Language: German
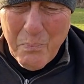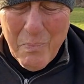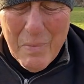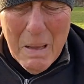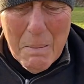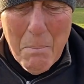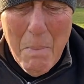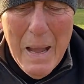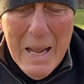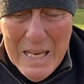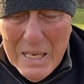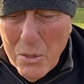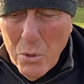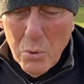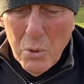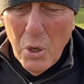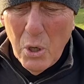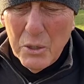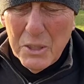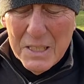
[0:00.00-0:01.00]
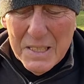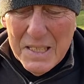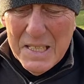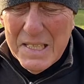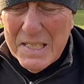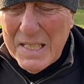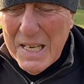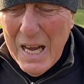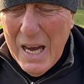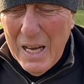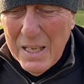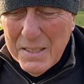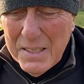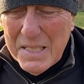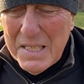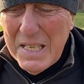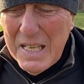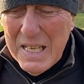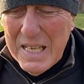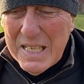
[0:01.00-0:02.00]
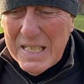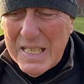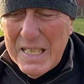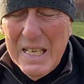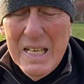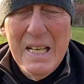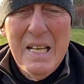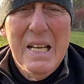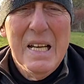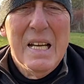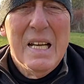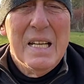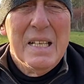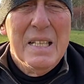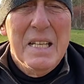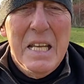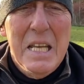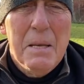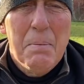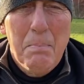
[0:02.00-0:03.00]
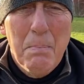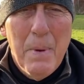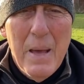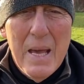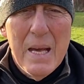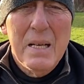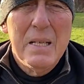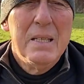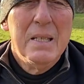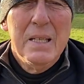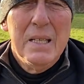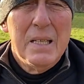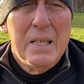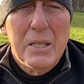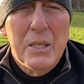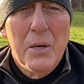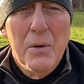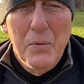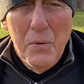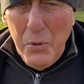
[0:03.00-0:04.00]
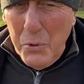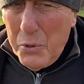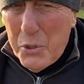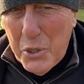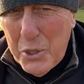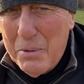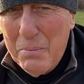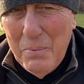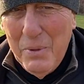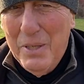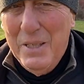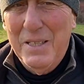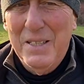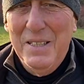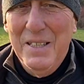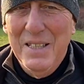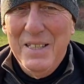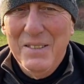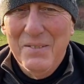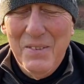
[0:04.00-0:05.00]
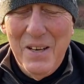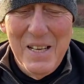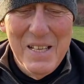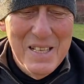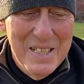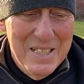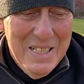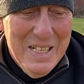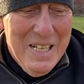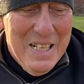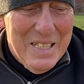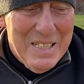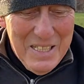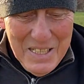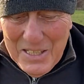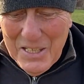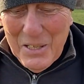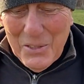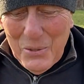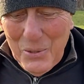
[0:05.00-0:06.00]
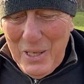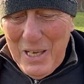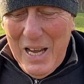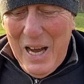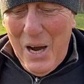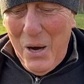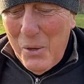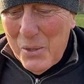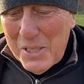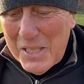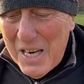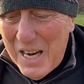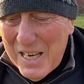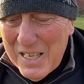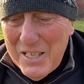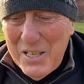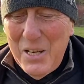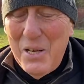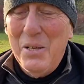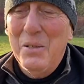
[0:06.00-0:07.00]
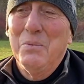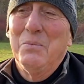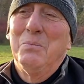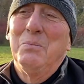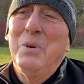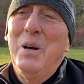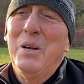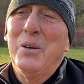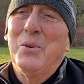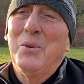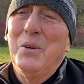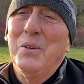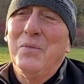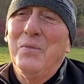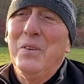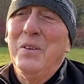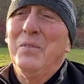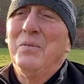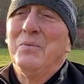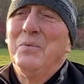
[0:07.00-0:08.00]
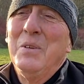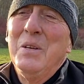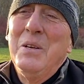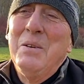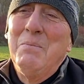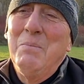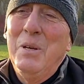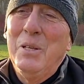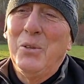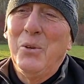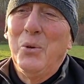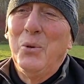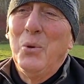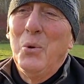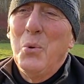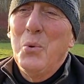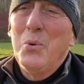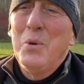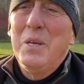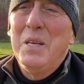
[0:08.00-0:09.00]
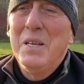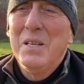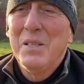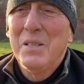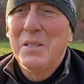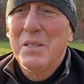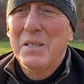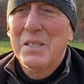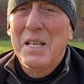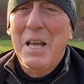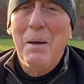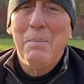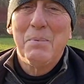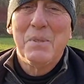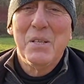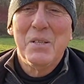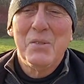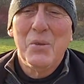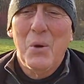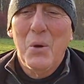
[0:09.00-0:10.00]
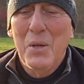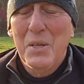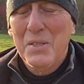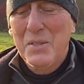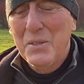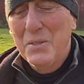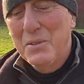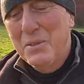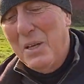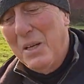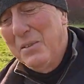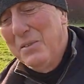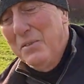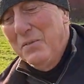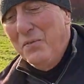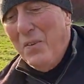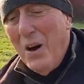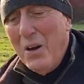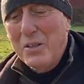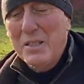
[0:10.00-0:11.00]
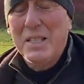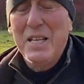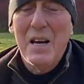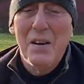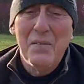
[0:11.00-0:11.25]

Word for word: Meinung oder diese Ansicht nicht mehr gewünscht wird, ja, weil die natürlich auch sagen, ja, mein Gott, wenn Meteorologen hier Skepsis äußern, dann wankt ja